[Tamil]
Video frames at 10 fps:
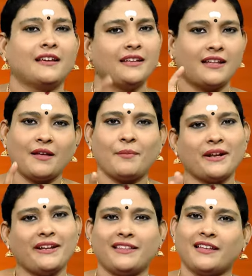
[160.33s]
இதெல்லாம்
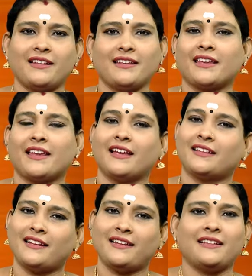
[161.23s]
பண்ணிட்டு தானே இருக்கீங்க
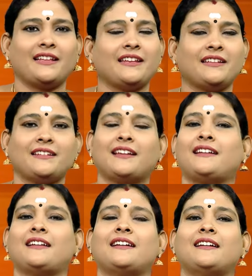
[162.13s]
அதெல்லாம் தெரியுது
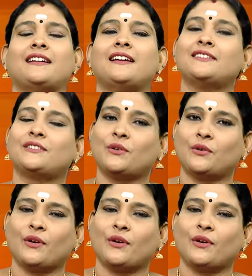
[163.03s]
நல்லா ஸோ